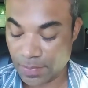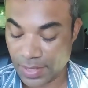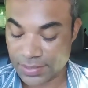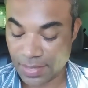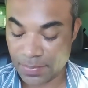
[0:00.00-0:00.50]

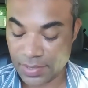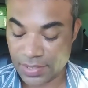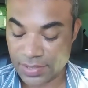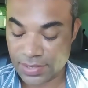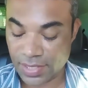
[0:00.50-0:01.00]
mas a
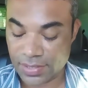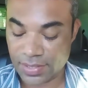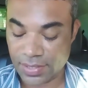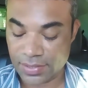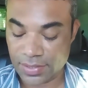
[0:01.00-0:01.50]
preguiça é
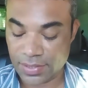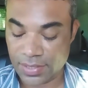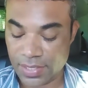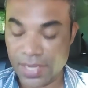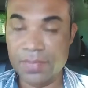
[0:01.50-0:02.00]
tanta
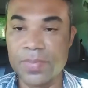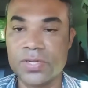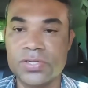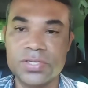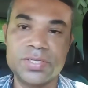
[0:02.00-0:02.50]
que nem
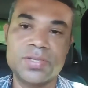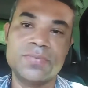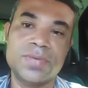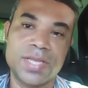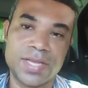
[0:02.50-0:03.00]

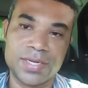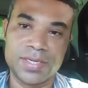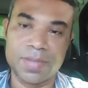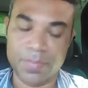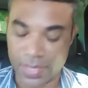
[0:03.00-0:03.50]
meditam nela,
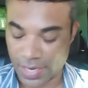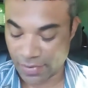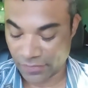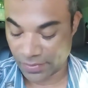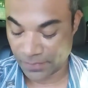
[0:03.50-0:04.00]
na
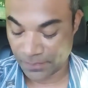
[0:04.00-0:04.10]
palavra.